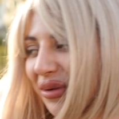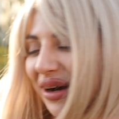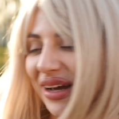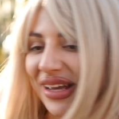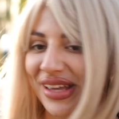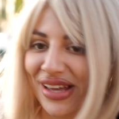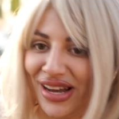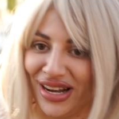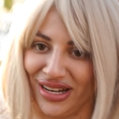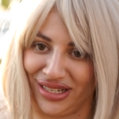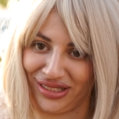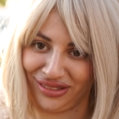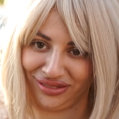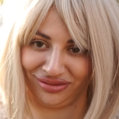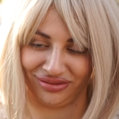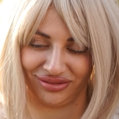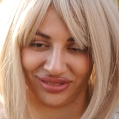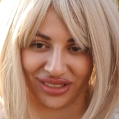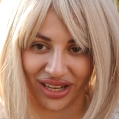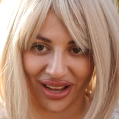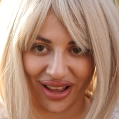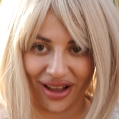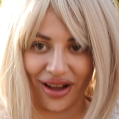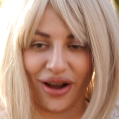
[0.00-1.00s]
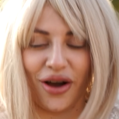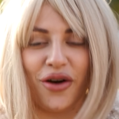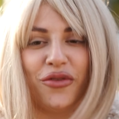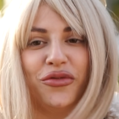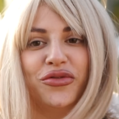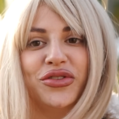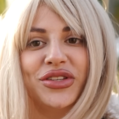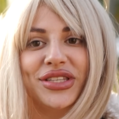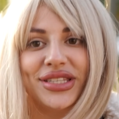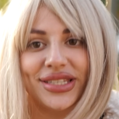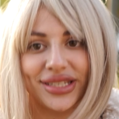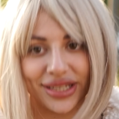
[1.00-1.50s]
моя,
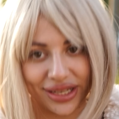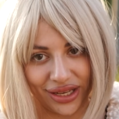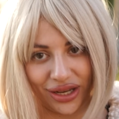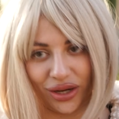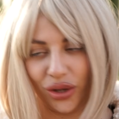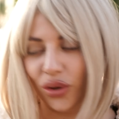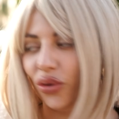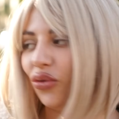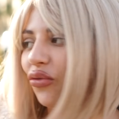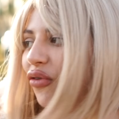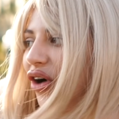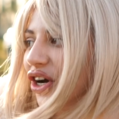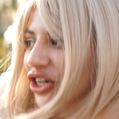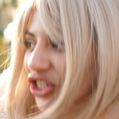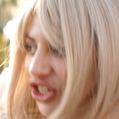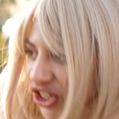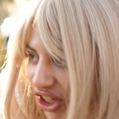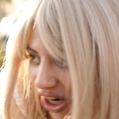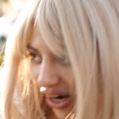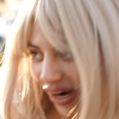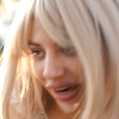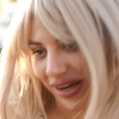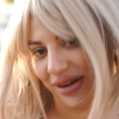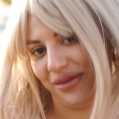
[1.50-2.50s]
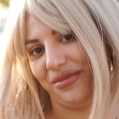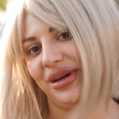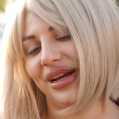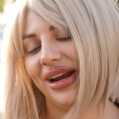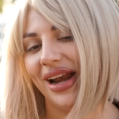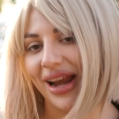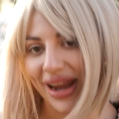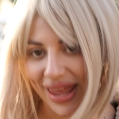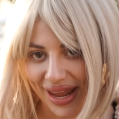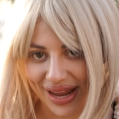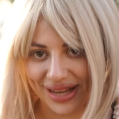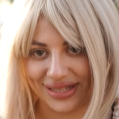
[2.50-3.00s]
все уважаемые
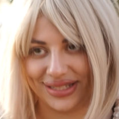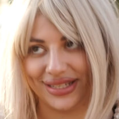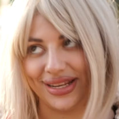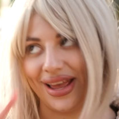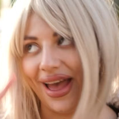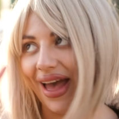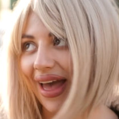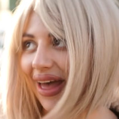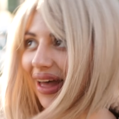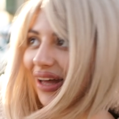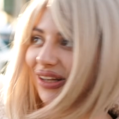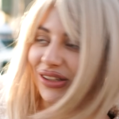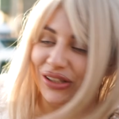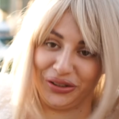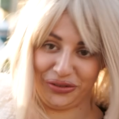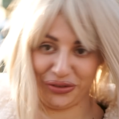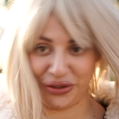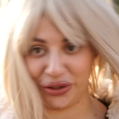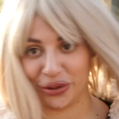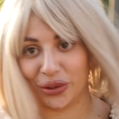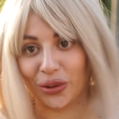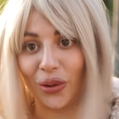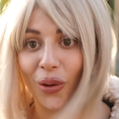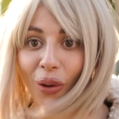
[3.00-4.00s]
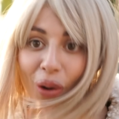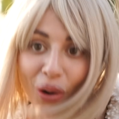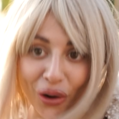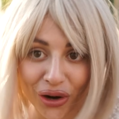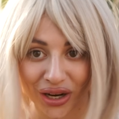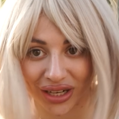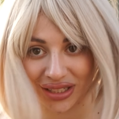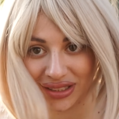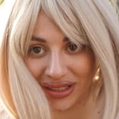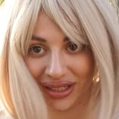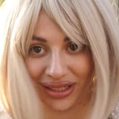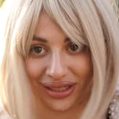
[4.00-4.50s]
леди этого
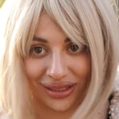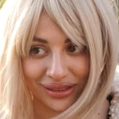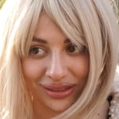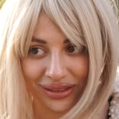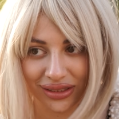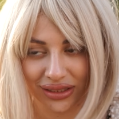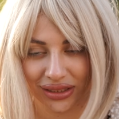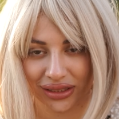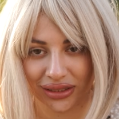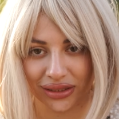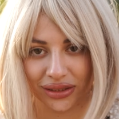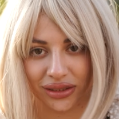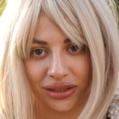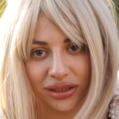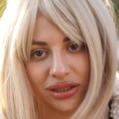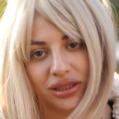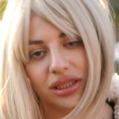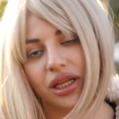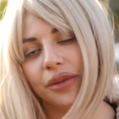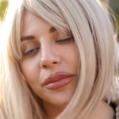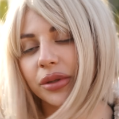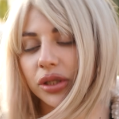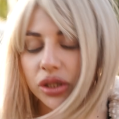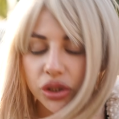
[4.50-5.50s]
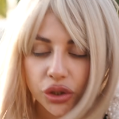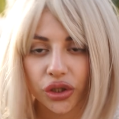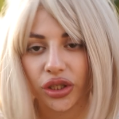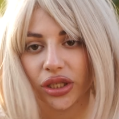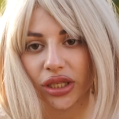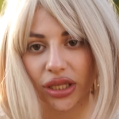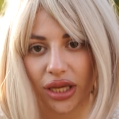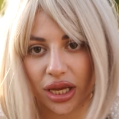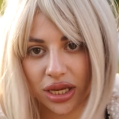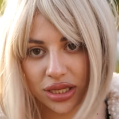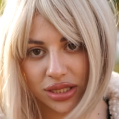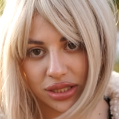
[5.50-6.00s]
города на метро
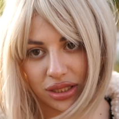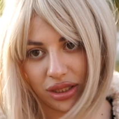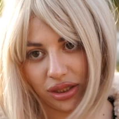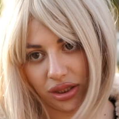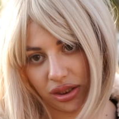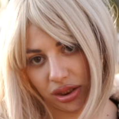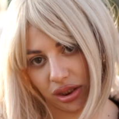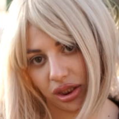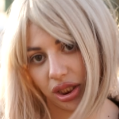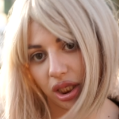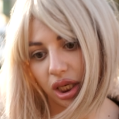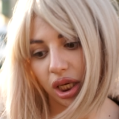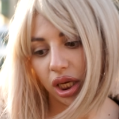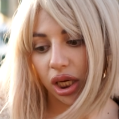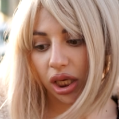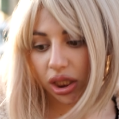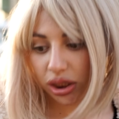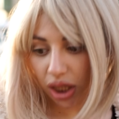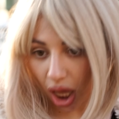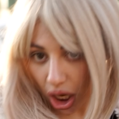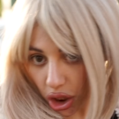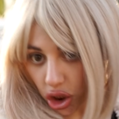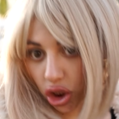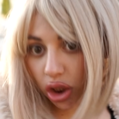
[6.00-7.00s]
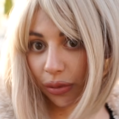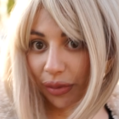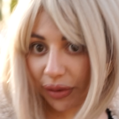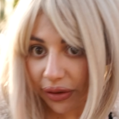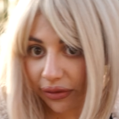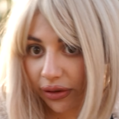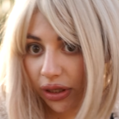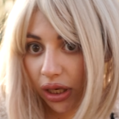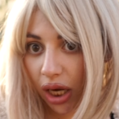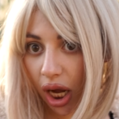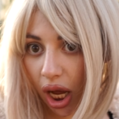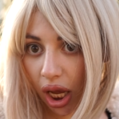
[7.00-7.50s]
не ездят. Так что
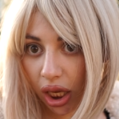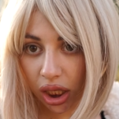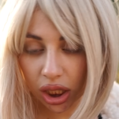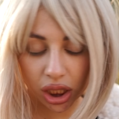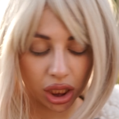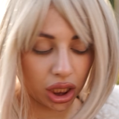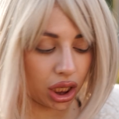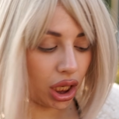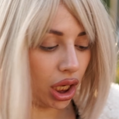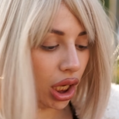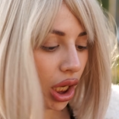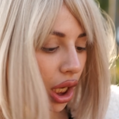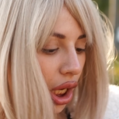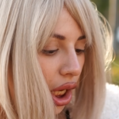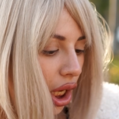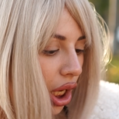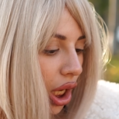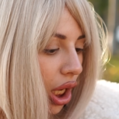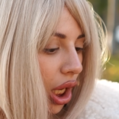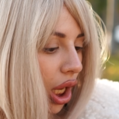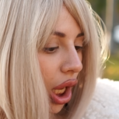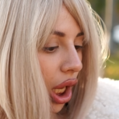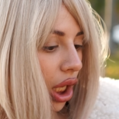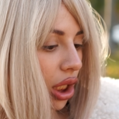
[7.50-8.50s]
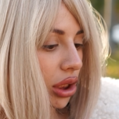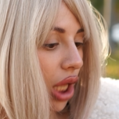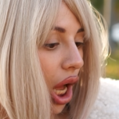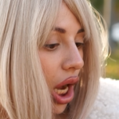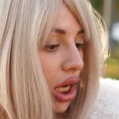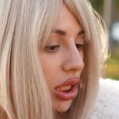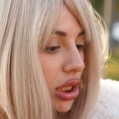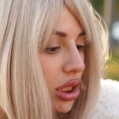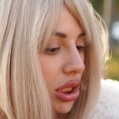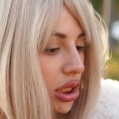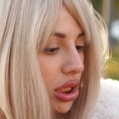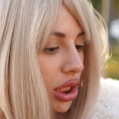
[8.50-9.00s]
привыкай.
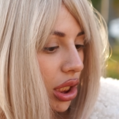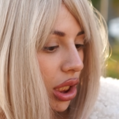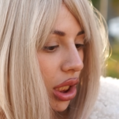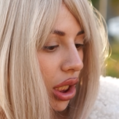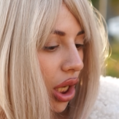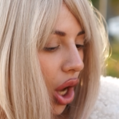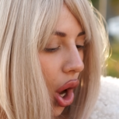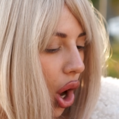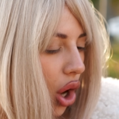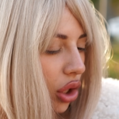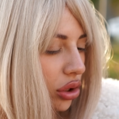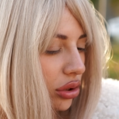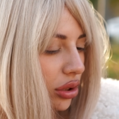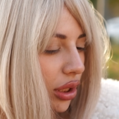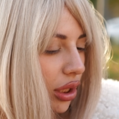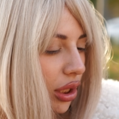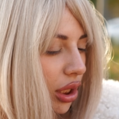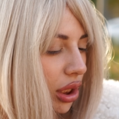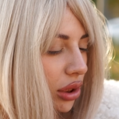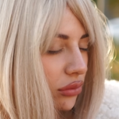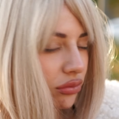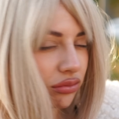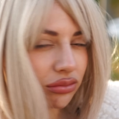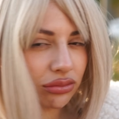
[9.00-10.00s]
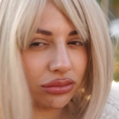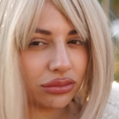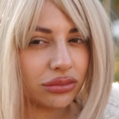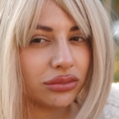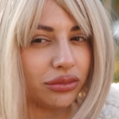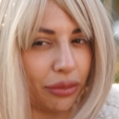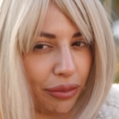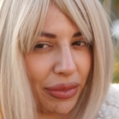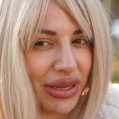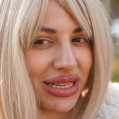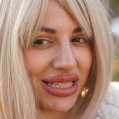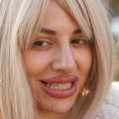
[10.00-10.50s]
Такси only
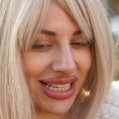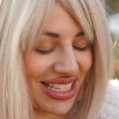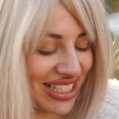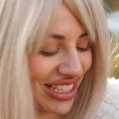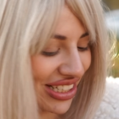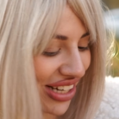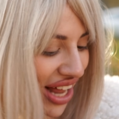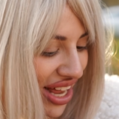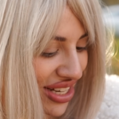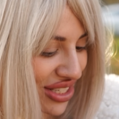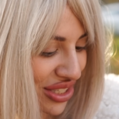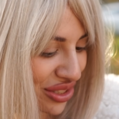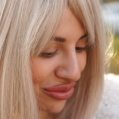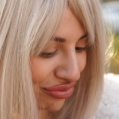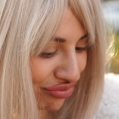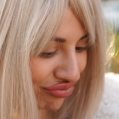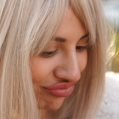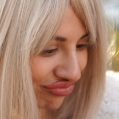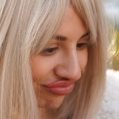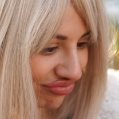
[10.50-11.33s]
бизнес-класс.